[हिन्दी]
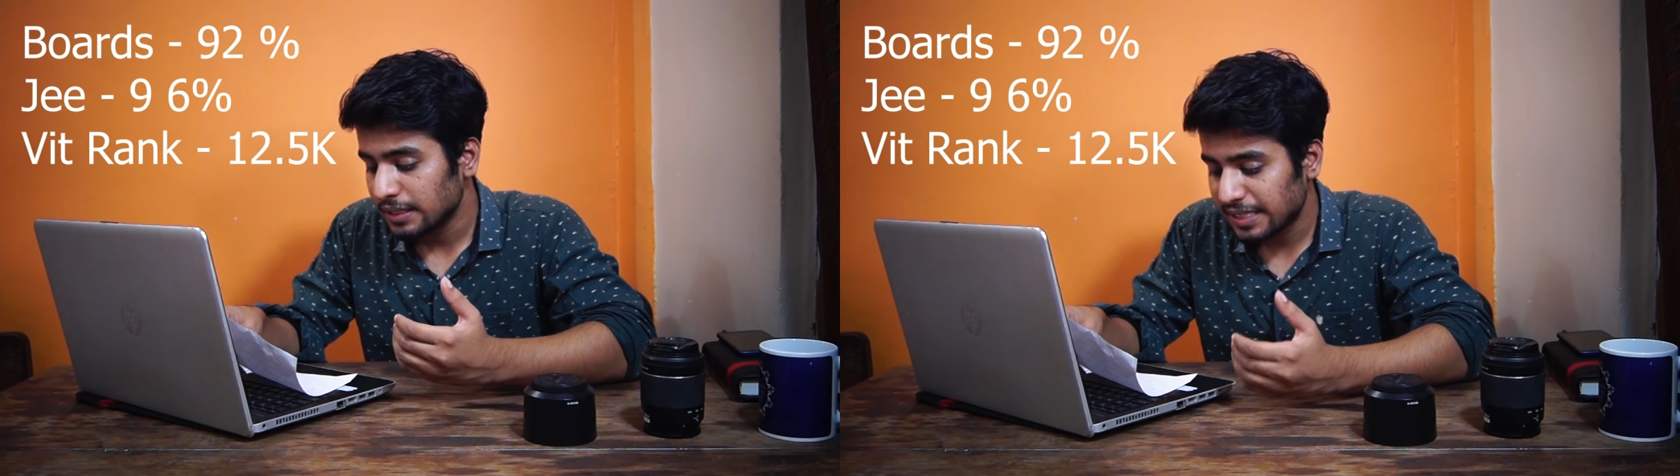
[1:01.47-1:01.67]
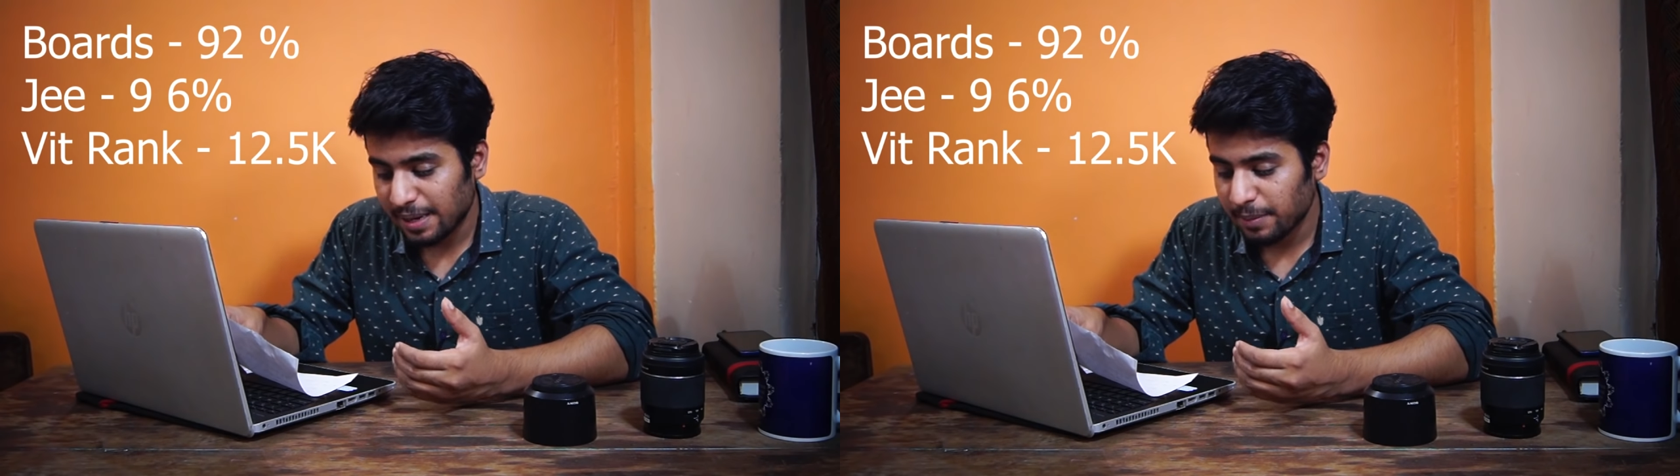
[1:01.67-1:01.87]

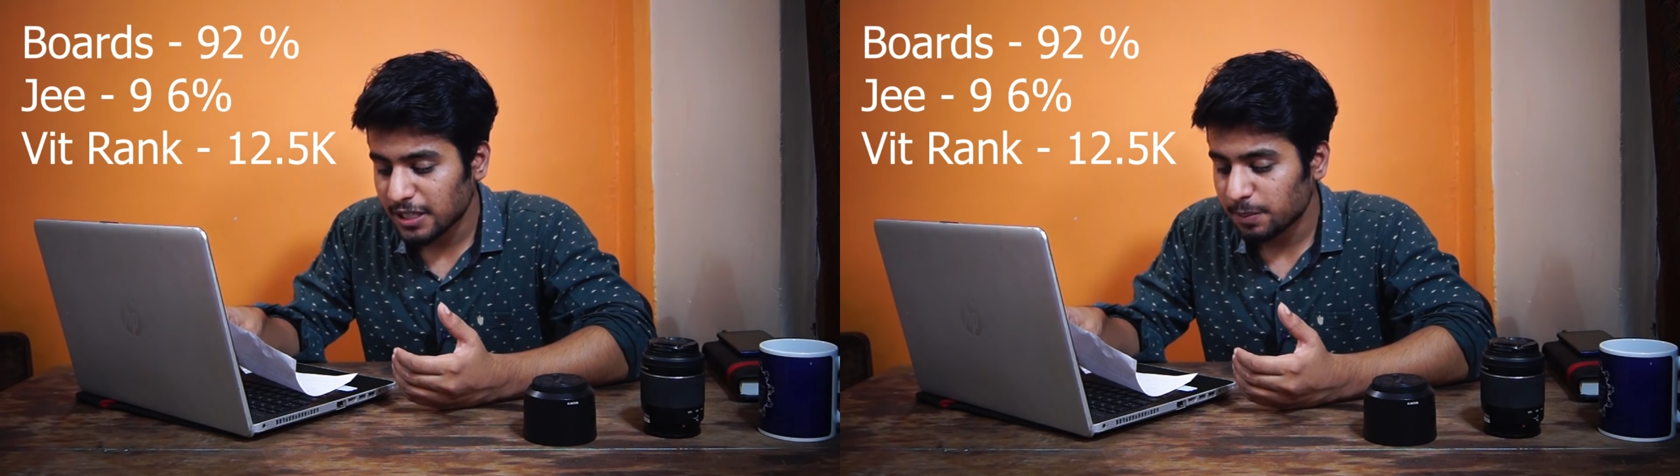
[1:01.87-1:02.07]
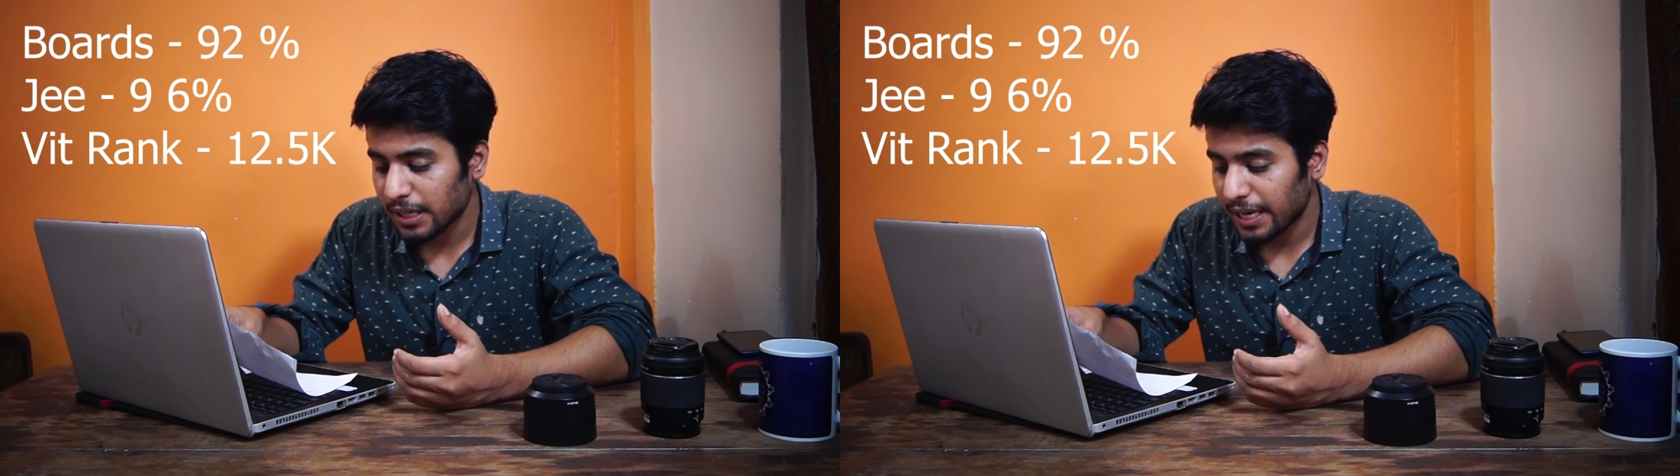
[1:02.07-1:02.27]
जेई
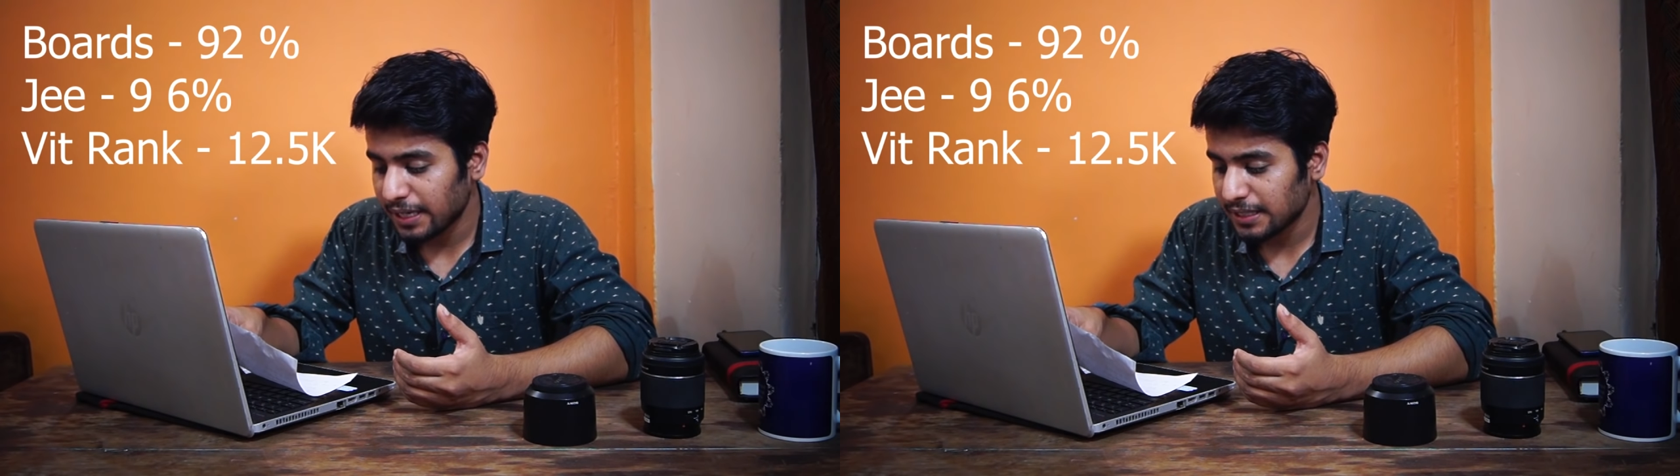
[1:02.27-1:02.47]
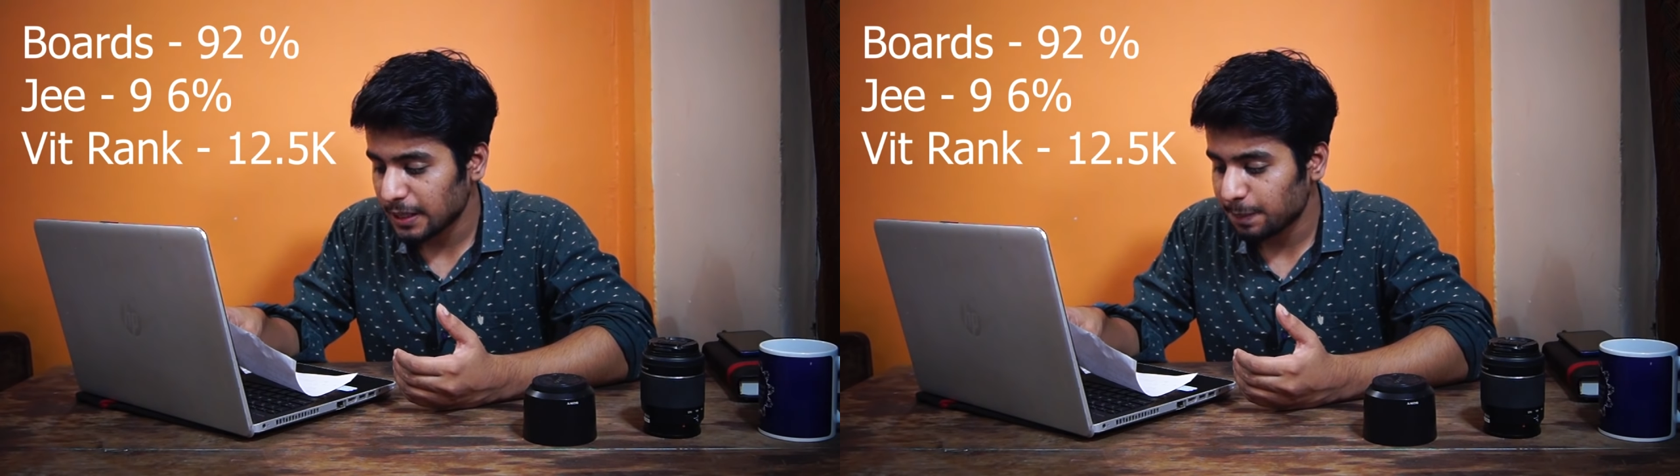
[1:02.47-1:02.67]
मेन्स में
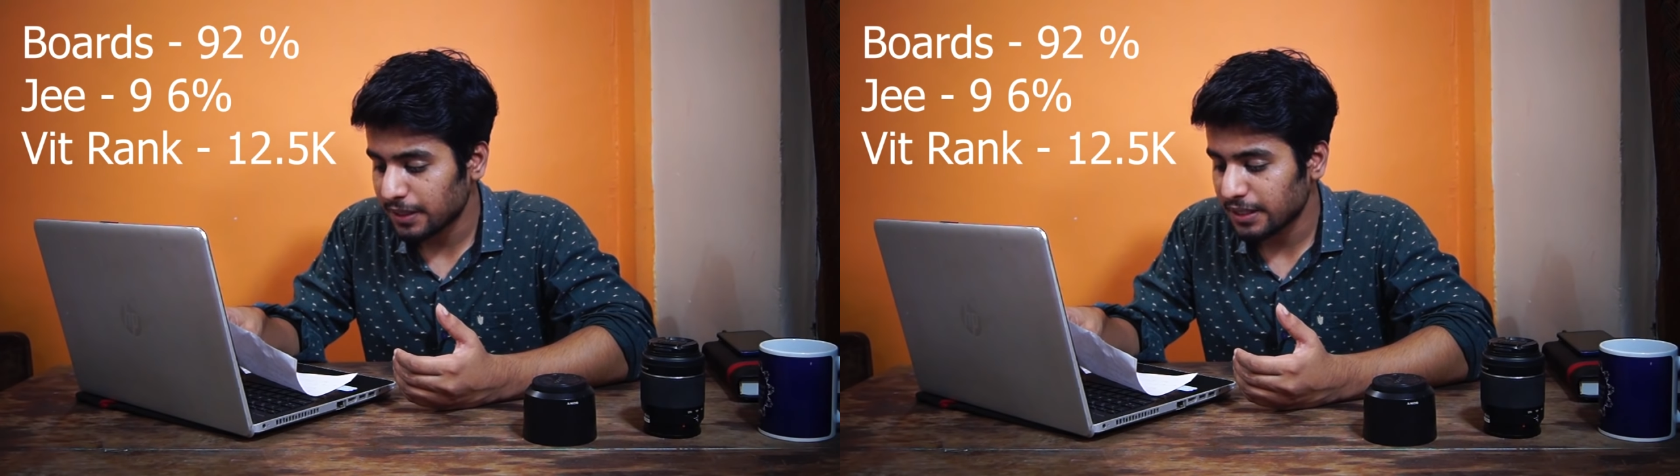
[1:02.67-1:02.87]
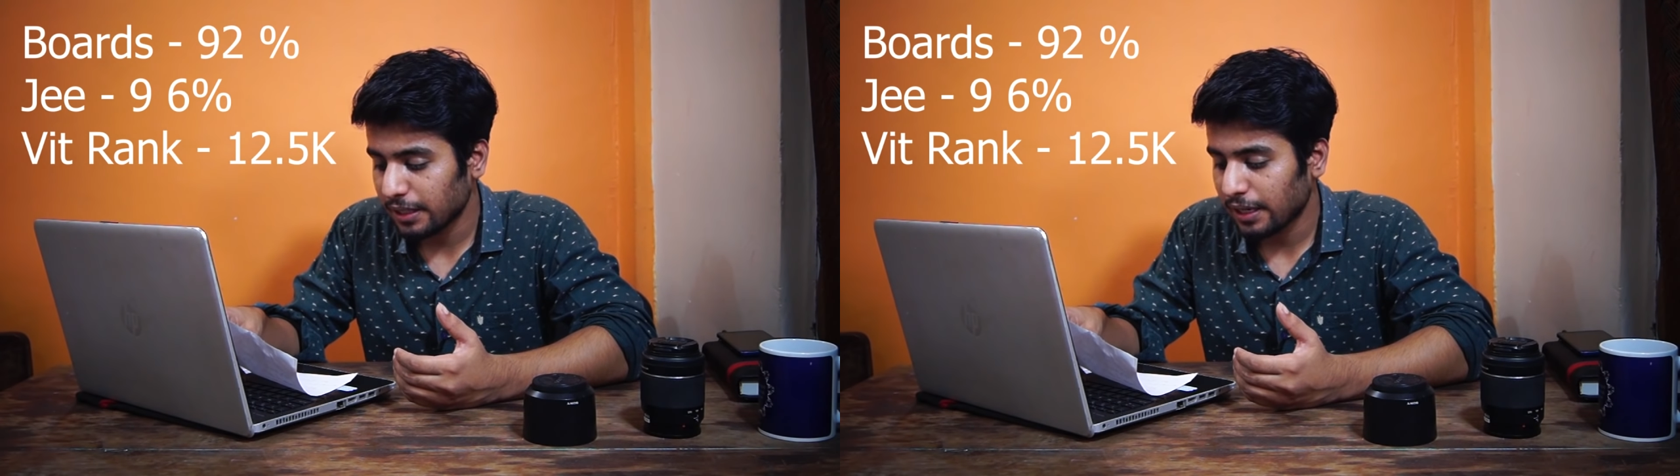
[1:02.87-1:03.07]
नाइन्टी परसेंट
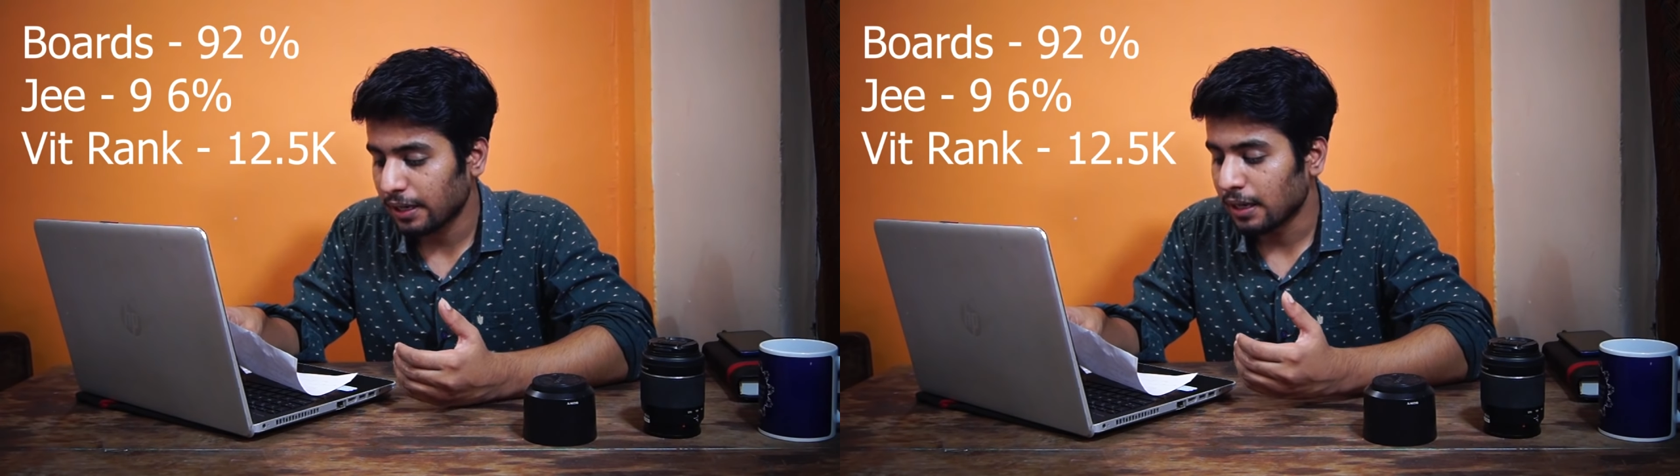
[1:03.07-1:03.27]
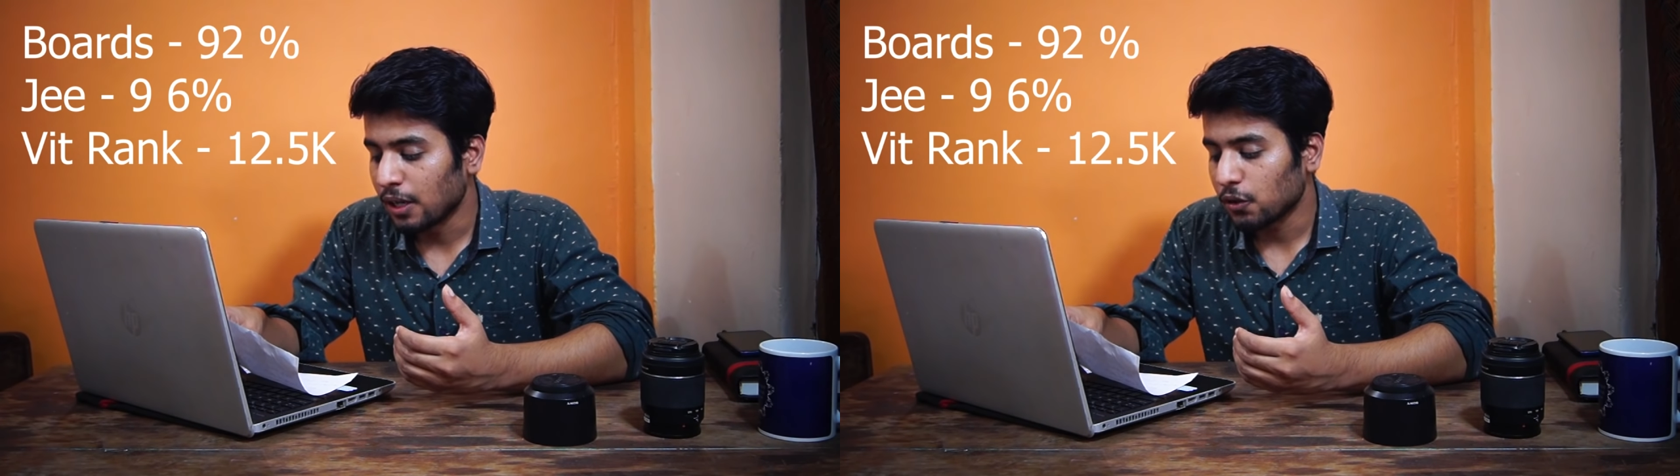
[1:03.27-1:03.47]
परसेंटाइल